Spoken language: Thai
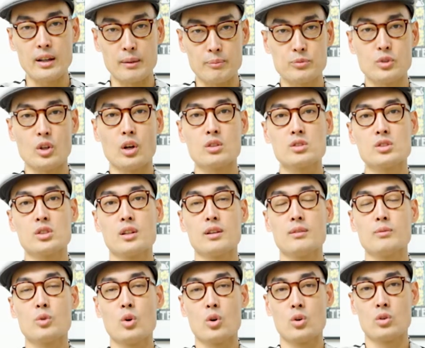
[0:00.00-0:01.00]
กับจอห์นเฉลิ
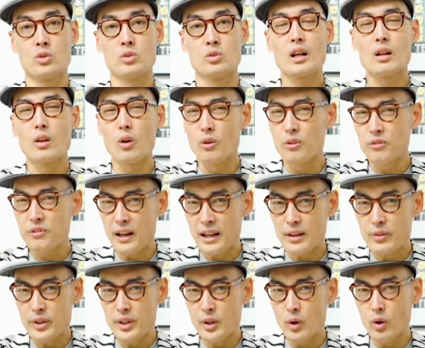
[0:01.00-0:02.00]
มวงศ์โลไฟ
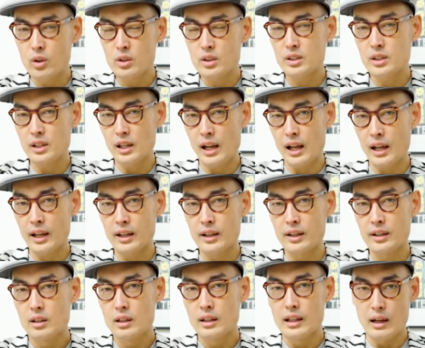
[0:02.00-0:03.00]
วิดีโอคืออะไร
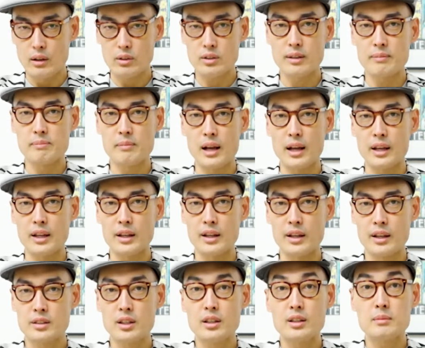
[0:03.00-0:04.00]
แล้วทำไม
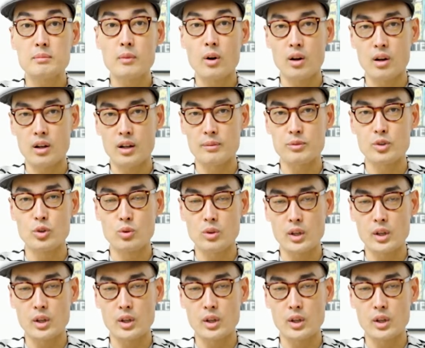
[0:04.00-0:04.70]
ถึงเหมาะกับยุค